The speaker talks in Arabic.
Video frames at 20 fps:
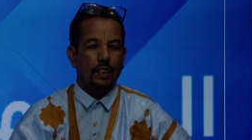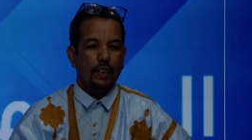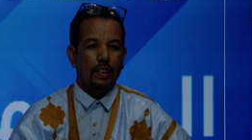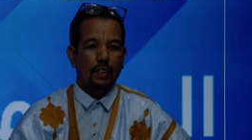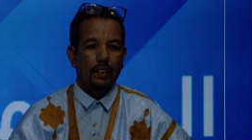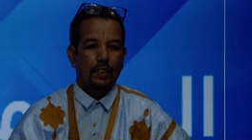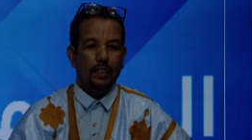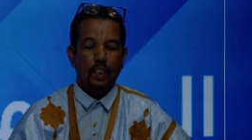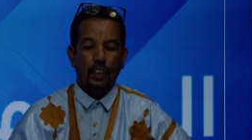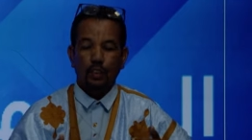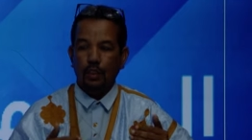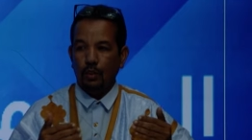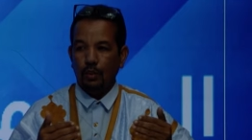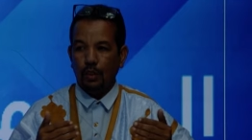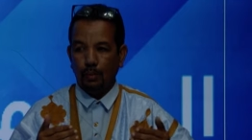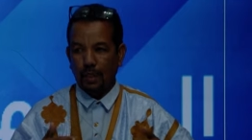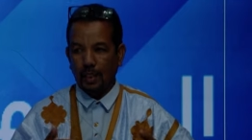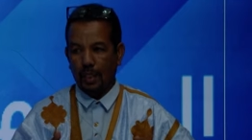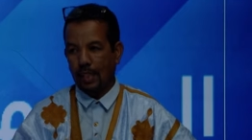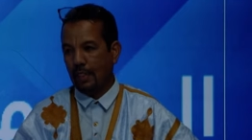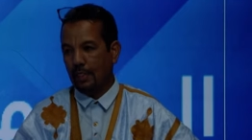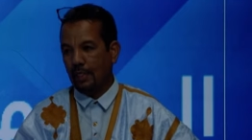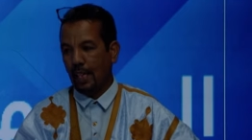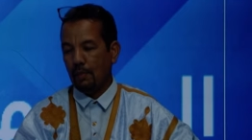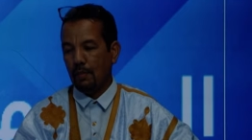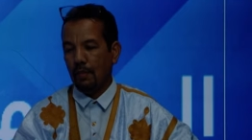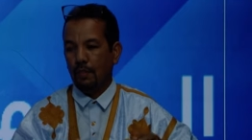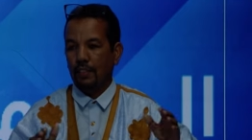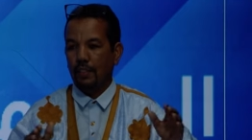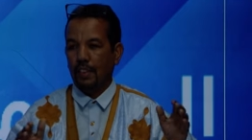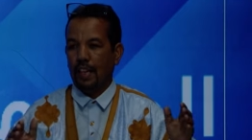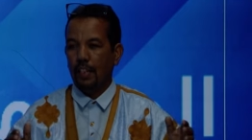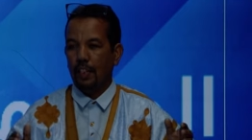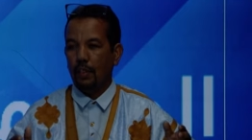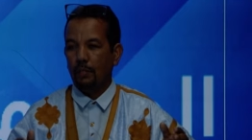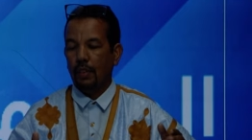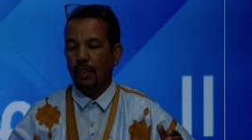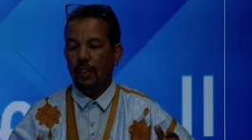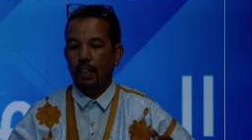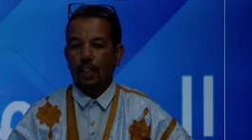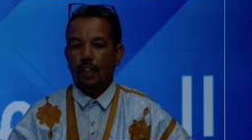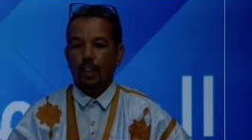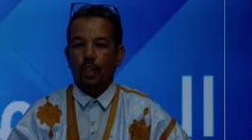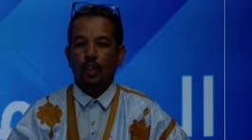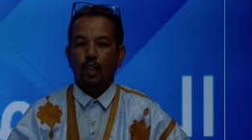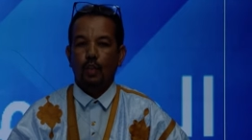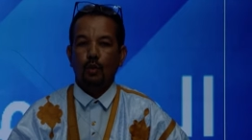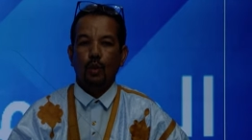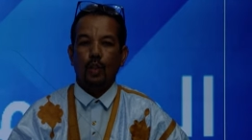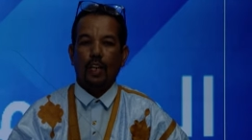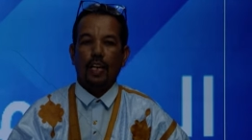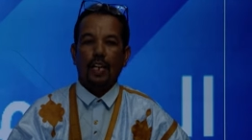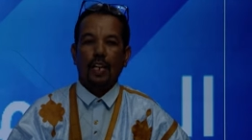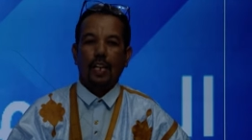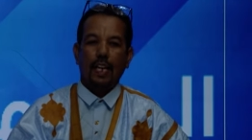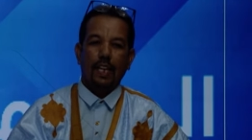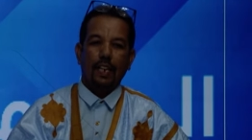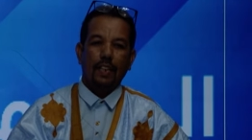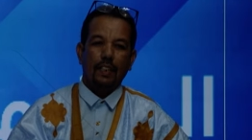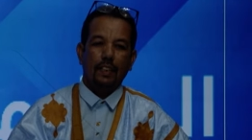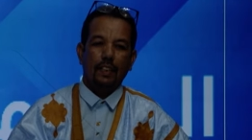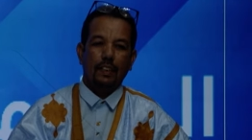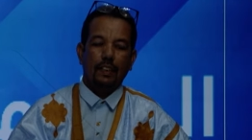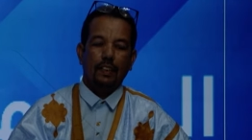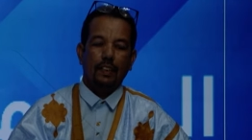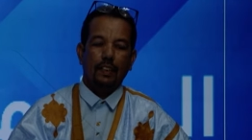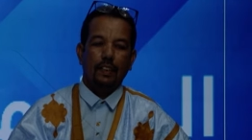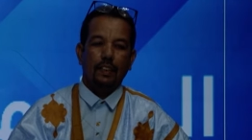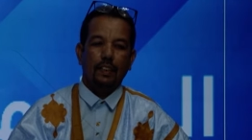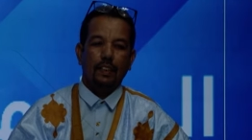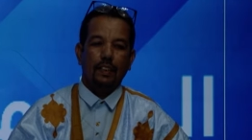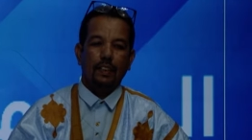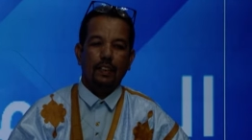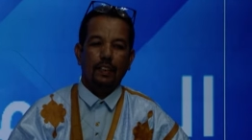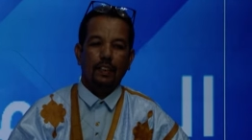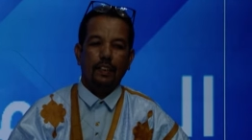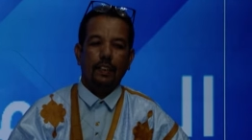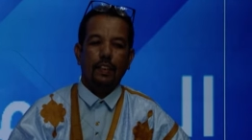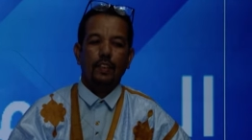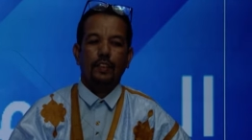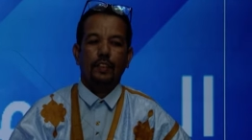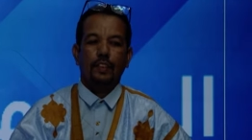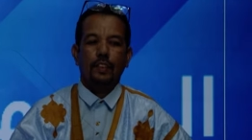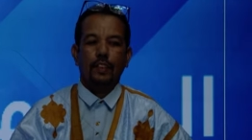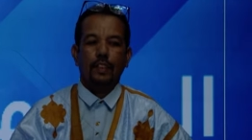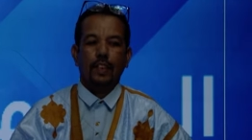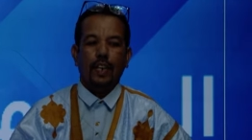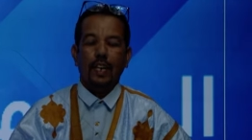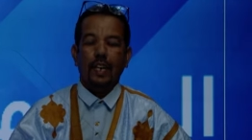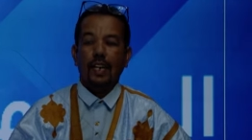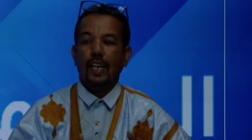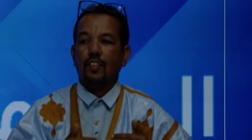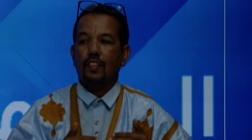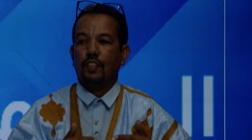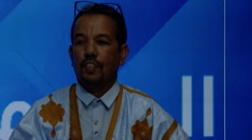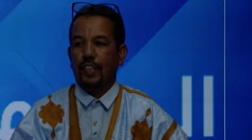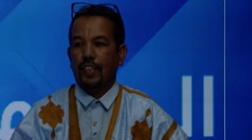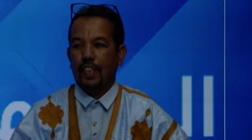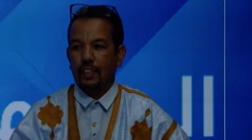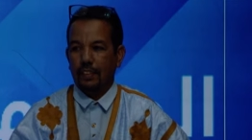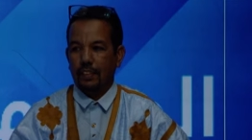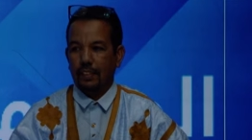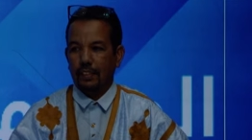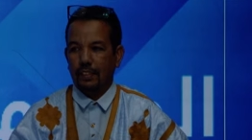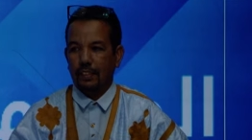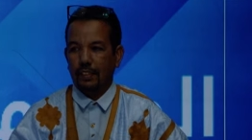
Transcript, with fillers: التي ندفع ثمنها دائما في التعليم انه القرار ياتي قرار سياسي